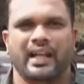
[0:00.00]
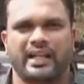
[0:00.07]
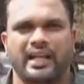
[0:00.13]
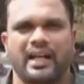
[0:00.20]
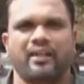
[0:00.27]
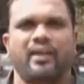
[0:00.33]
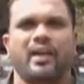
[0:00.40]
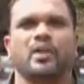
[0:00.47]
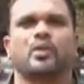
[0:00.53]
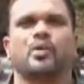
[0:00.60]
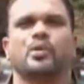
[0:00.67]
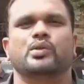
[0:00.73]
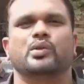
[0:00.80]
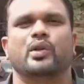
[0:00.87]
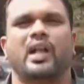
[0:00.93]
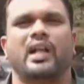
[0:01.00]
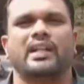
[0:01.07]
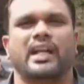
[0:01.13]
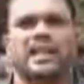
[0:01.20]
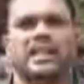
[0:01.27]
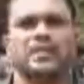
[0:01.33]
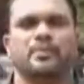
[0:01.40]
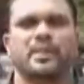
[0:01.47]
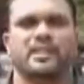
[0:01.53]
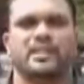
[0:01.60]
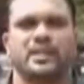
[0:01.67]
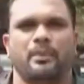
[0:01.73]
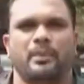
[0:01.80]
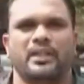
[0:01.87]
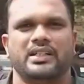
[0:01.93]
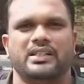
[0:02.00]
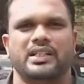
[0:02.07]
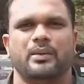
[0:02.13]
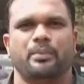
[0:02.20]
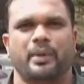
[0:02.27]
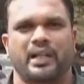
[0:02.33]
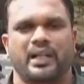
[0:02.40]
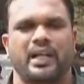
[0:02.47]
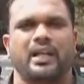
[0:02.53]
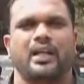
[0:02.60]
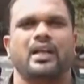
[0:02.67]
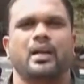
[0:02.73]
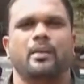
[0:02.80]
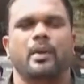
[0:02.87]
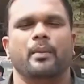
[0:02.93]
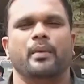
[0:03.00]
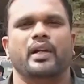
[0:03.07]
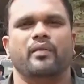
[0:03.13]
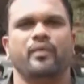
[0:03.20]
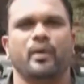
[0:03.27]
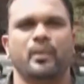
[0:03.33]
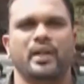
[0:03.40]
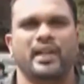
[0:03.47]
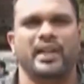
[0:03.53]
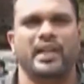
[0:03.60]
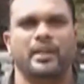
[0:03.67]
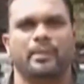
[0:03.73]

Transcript: ఎక్కడ వాళ్ళు కూర్చోవడానికి అరేంజ్మెంట్కి సంబంధించి ఇప్పటికే మేము రివ్యూ మీటింగ్